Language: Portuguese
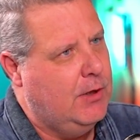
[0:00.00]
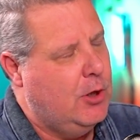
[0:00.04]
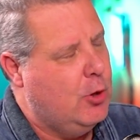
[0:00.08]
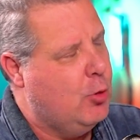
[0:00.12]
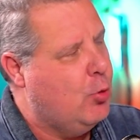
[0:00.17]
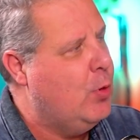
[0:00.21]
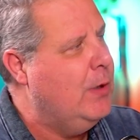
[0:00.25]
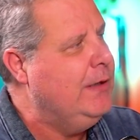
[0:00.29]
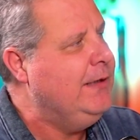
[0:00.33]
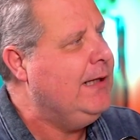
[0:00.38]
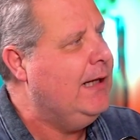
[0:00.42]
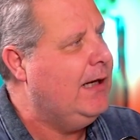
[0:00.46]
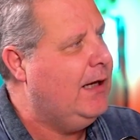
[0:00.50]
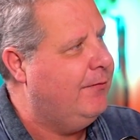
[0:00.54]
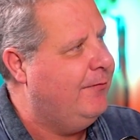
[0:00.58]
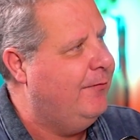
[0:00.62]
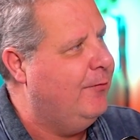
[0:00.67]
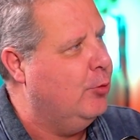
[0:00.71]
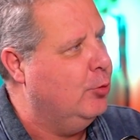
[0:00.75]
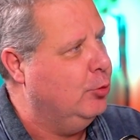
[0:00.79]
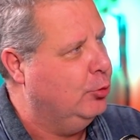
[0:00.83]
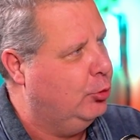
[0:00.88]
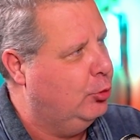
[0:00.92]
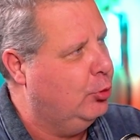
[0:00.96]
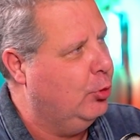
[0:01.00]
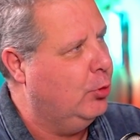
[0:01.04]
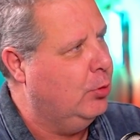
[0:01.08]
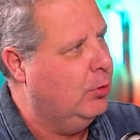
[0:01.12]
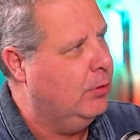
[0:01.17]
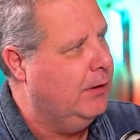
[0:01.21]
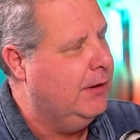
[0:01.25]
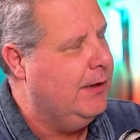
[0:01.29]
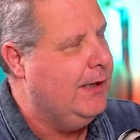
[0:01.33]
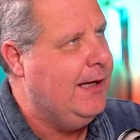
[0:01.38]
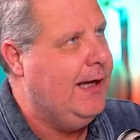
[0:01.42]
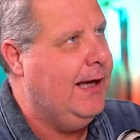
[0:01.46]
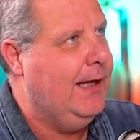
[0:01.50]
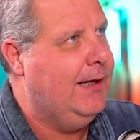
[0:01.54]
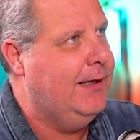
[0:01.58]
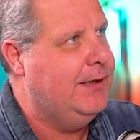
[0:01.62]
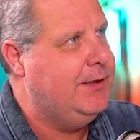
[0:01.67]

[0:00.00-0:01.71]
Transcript: Quando ela voltou, ela